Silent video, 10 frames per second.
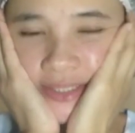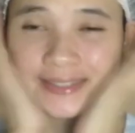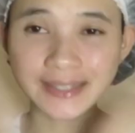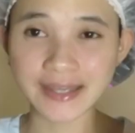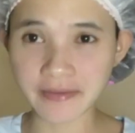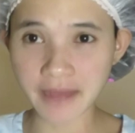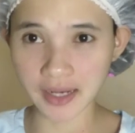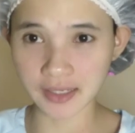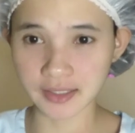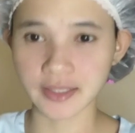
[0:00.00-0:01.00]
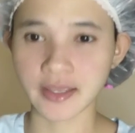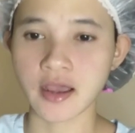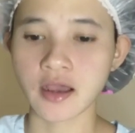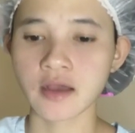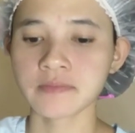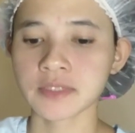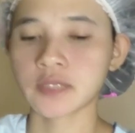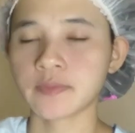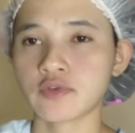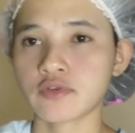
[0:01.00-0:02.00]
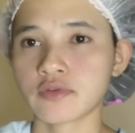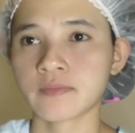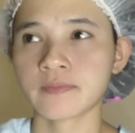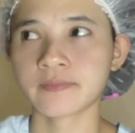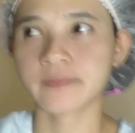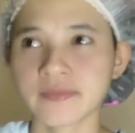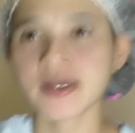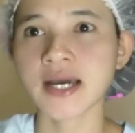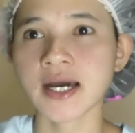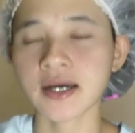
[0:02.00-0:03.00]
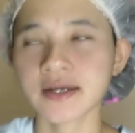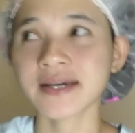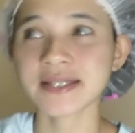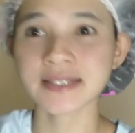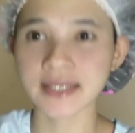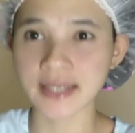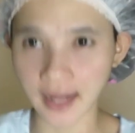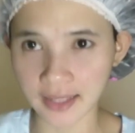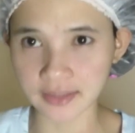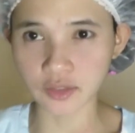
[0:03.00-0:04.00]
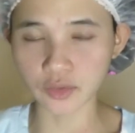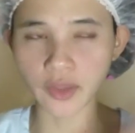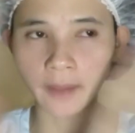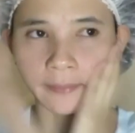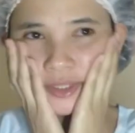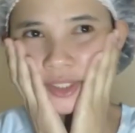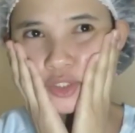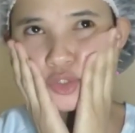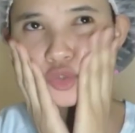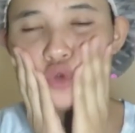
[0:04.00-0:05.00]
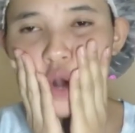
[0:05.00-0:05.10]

seger banget ya meskipun nggak nggak sekilat gitu yang penting itu